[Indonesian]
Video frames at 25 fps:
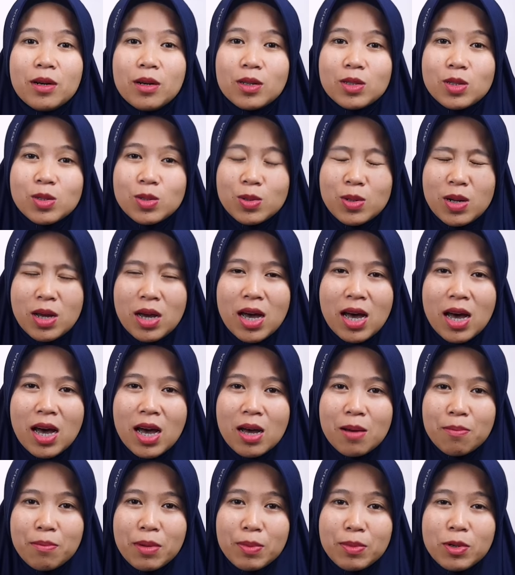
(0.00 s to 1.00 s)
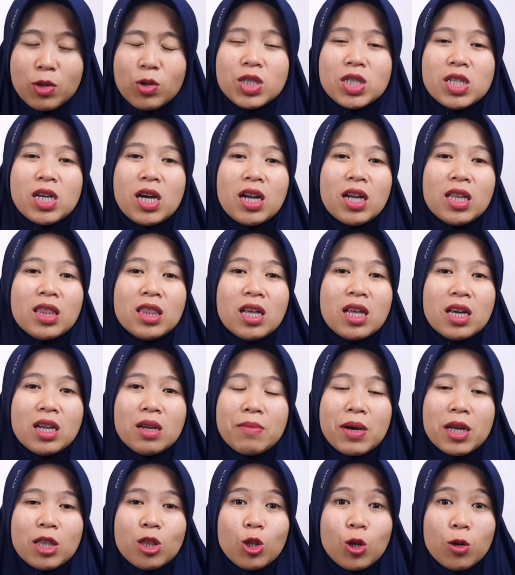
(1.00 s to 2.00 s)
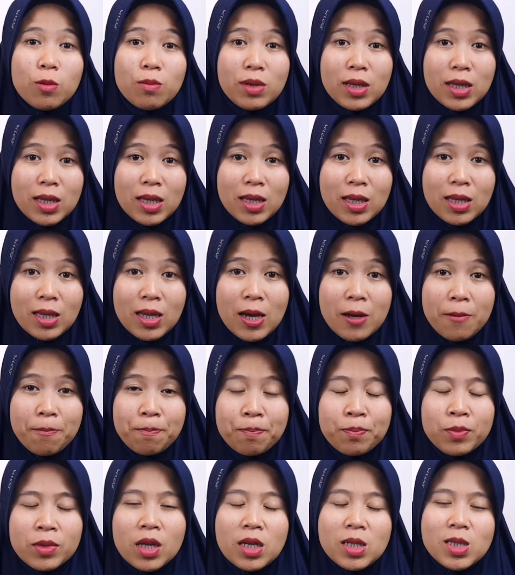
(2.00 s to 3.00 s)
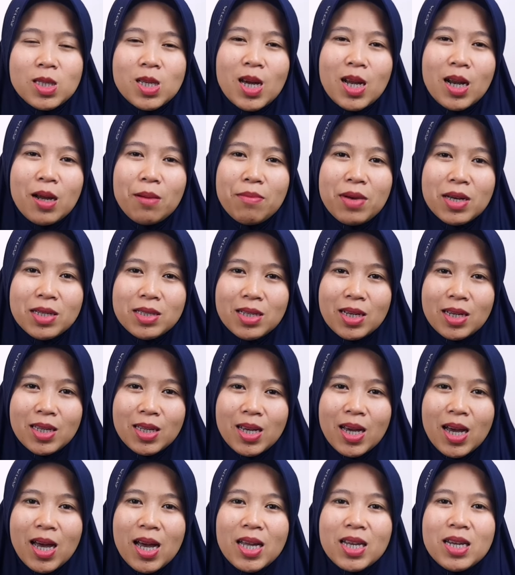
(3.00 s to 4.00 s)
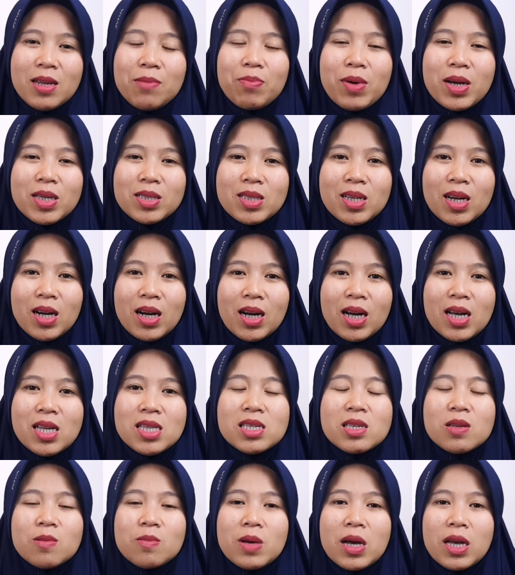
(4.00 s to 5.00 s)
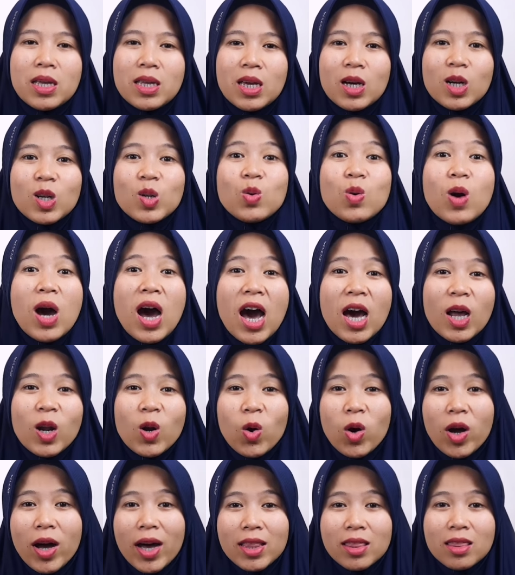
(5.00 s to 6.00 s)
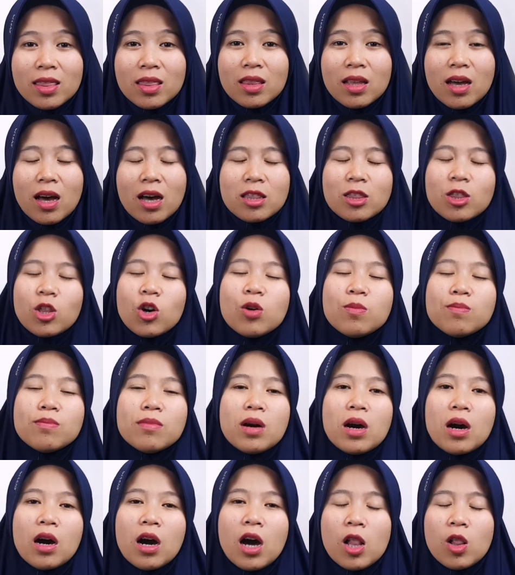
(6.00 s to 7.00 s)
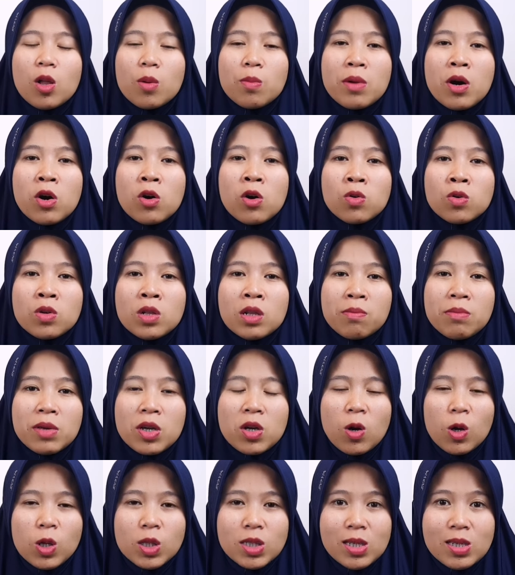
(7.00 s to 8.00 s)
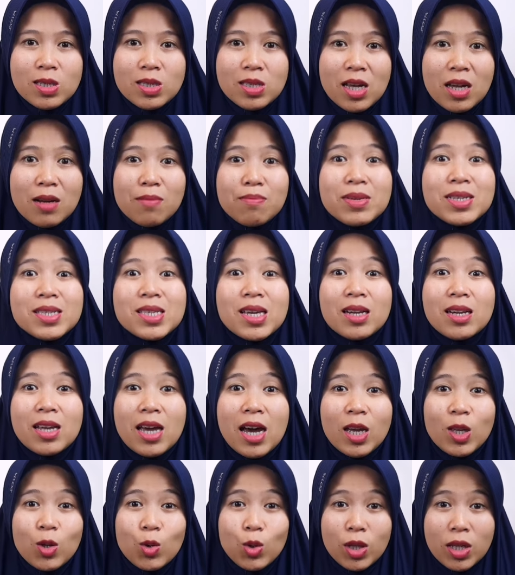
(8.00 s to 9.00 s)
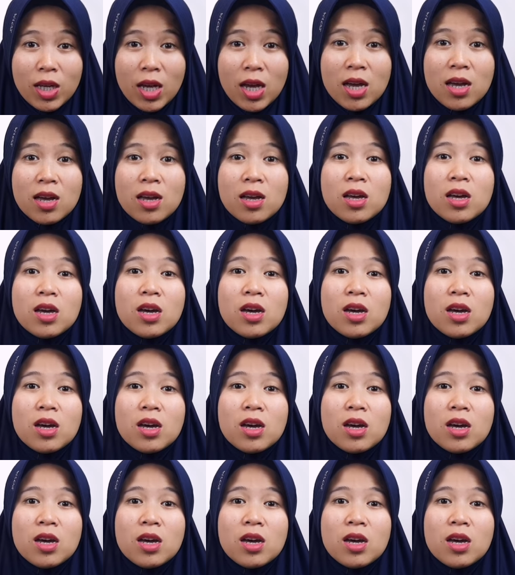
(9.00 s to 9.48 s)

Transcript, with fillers: sudah memenuhi syarat dari mad tabi'i ya. Cara bacanya dipanjangkan sebanyak dua harokat atau ma kalau mau lebih konsisten bisa diayun ya.